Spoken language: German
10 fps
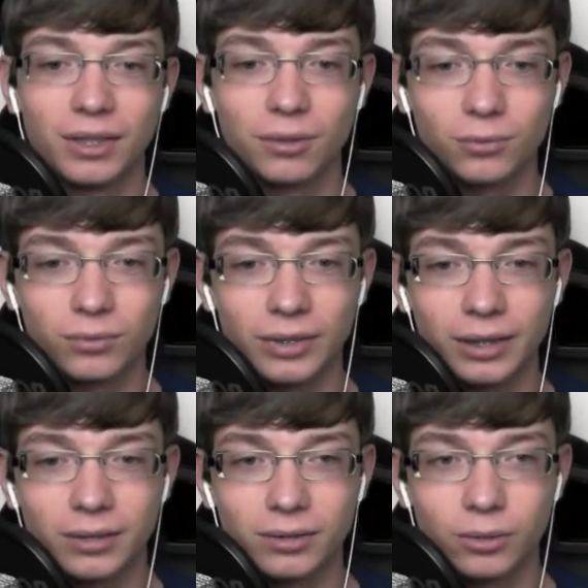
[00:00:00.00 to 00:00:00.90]
Und
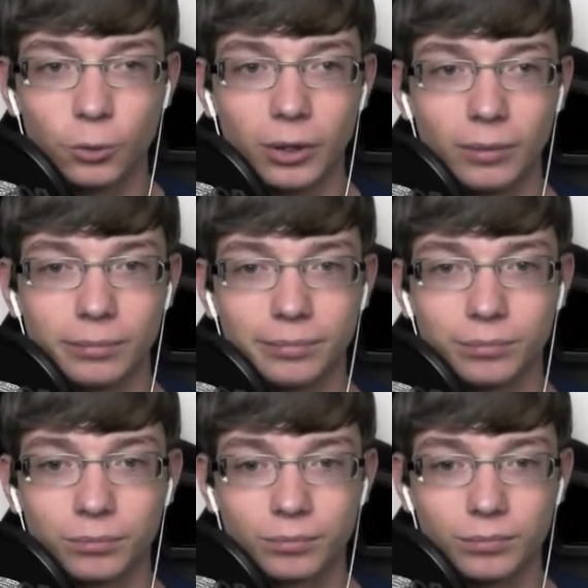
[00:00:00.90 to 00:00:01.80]
da ist Öl.
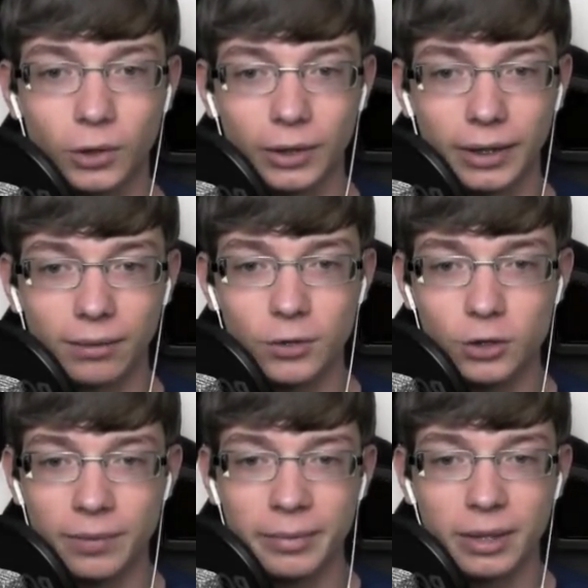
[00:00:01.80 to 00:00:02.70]
Okay, wir
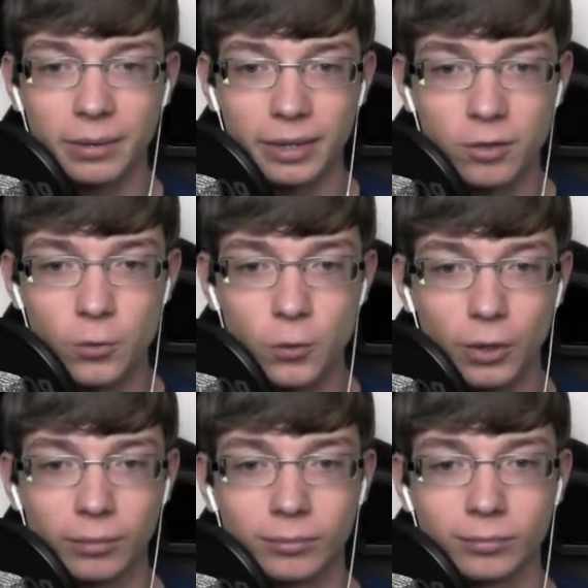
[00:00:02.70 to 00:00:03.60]
schwimmen mal in Öl.